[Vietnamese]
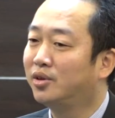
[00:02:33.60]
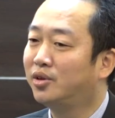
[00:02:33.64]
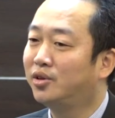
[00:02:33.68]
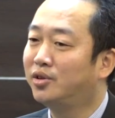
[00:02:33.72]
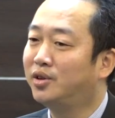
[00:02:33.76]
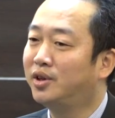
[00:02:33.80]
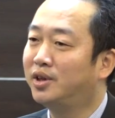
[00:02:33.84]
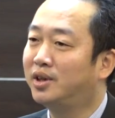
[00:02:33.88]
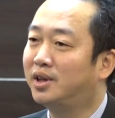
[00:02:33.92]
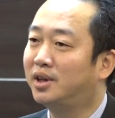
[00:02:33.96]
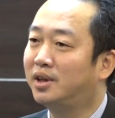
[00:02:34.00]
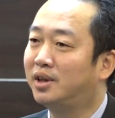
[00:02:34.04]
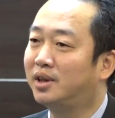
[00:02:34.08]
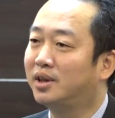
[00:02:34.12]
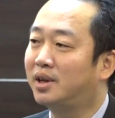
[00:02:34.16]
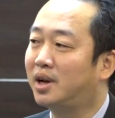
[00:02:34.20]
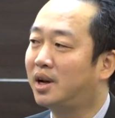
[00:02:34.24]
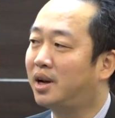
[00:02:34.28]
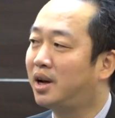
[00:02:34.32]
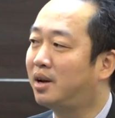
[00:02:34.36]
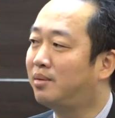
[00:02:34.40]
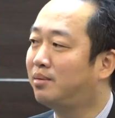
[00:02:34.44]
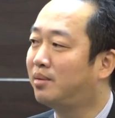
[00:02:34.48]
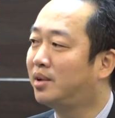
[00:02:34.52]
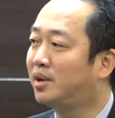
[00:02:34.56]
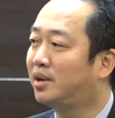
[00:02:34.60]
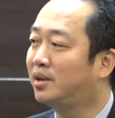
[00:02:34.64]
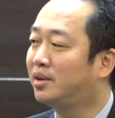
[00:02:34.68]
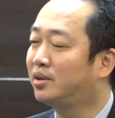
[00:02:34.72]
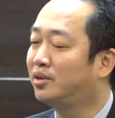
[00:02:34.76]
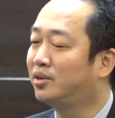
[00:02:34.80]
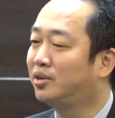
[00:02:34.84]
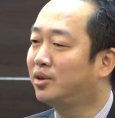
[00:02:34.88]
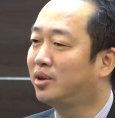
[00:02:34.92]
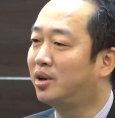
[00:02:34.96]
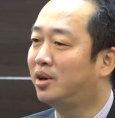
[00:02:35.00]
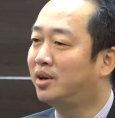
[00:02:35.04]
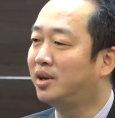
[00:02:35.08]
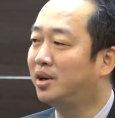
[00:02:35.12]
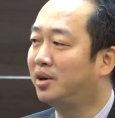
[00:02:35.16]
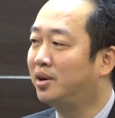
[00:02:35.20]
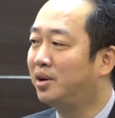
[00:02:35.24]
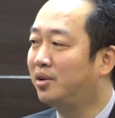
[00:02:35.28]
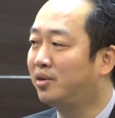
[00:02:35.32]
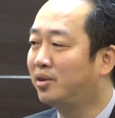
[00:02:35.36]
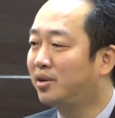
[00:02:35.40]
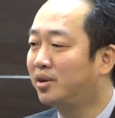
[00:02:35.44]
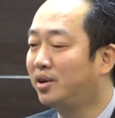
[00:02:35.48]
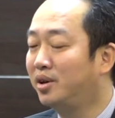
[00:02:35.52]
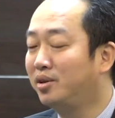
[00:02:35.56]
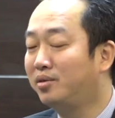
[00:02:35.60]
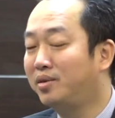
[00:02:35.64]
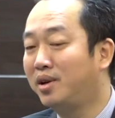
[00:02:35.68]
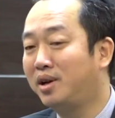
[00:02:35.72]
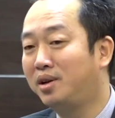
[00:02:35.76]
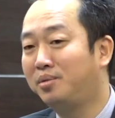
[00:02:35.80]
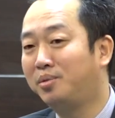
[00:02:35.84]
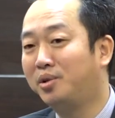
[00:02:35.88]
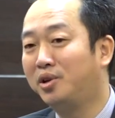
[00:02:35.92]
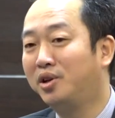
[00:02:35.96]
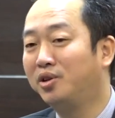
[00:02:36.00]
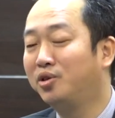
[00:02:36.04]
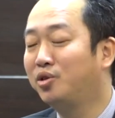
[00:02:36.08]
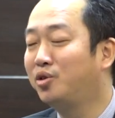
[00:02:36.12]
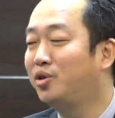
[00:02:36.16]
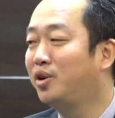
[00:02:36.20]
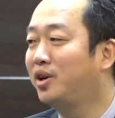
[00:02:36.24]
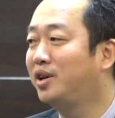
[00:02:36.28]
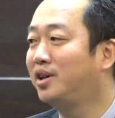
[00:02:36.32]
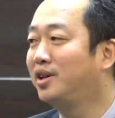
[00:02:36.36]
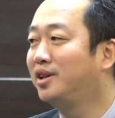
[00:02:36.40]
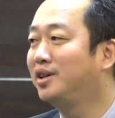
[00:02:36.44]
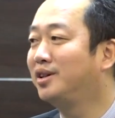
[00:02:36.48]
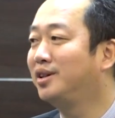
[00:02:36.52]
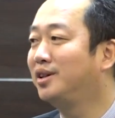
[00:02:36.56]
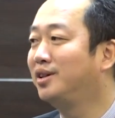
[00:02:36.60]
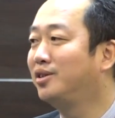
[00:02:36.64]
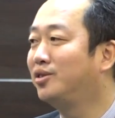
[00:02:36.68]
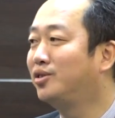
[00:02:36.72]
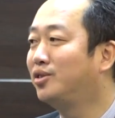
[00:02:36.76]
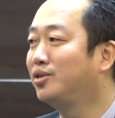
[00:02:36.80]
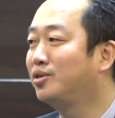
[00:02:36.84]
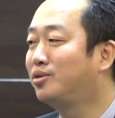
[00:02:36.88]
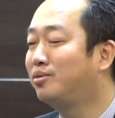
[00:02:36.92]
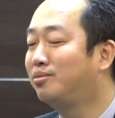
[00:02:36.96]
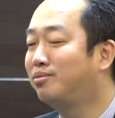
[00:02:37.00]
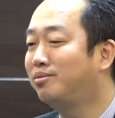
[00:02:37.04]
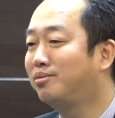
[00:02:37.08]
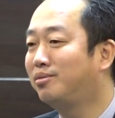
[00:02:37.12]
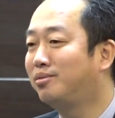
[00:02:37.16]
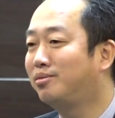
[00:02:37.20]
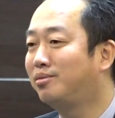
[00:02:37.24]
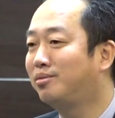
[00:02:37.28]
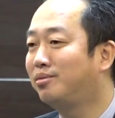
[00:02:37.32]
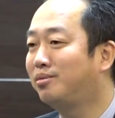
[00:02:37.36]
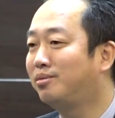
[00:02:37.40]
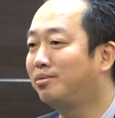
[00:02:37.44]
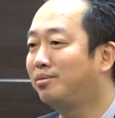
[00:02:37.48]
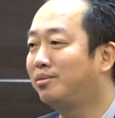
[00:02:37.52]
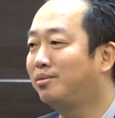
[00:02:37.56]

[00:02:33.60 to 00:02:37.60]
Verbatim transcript: Tôi nghĩ là các em tôi có thể nếu nếu đây là một lời khuyên ấy, thì tôi cũng